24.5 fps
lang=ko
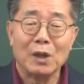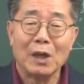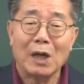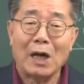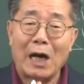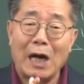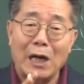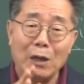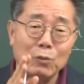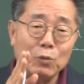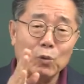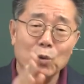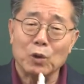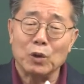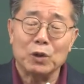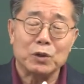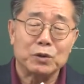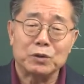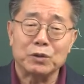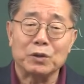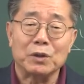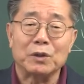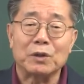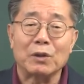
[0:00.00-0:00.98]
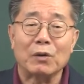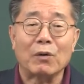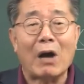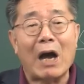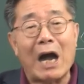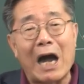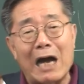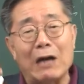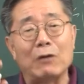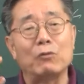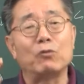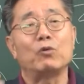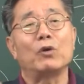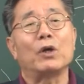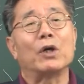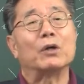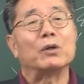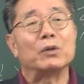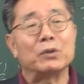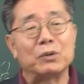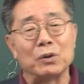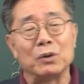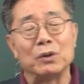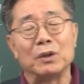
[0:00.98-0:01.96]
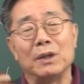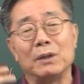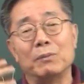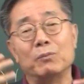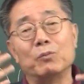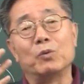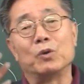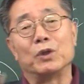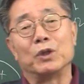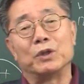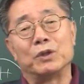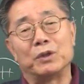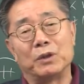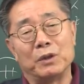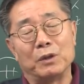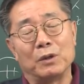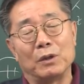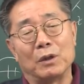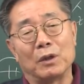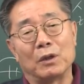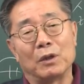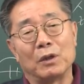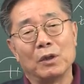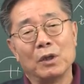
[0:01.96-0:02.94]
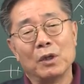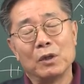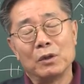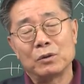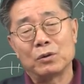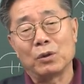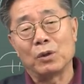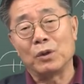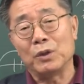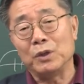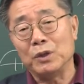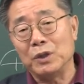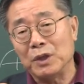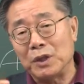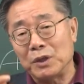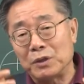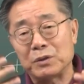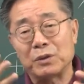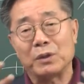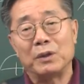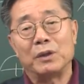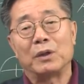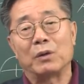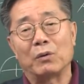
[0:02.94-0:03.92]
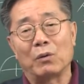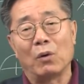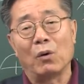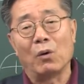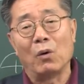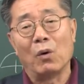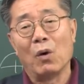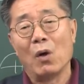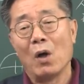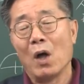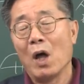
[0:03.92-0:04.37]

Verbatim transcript: 한국이 있어야 되고, 한국에 어떤 인물이, 어, 성인이 있어야 되고,